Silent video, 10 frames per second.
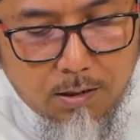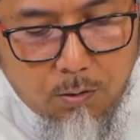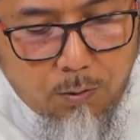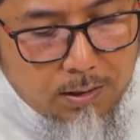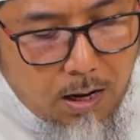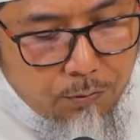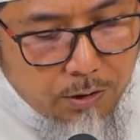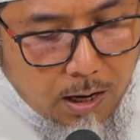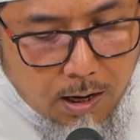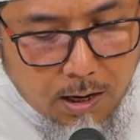
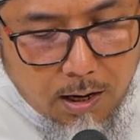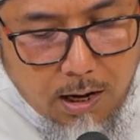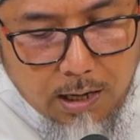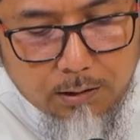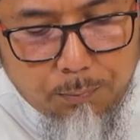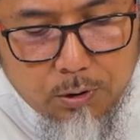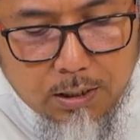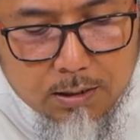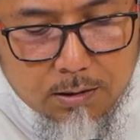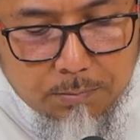Wanahwiha ataupun
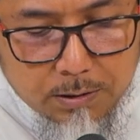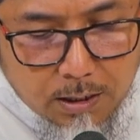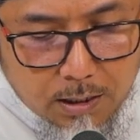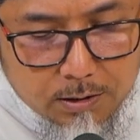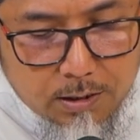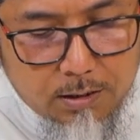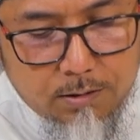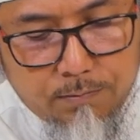yang semisalnya.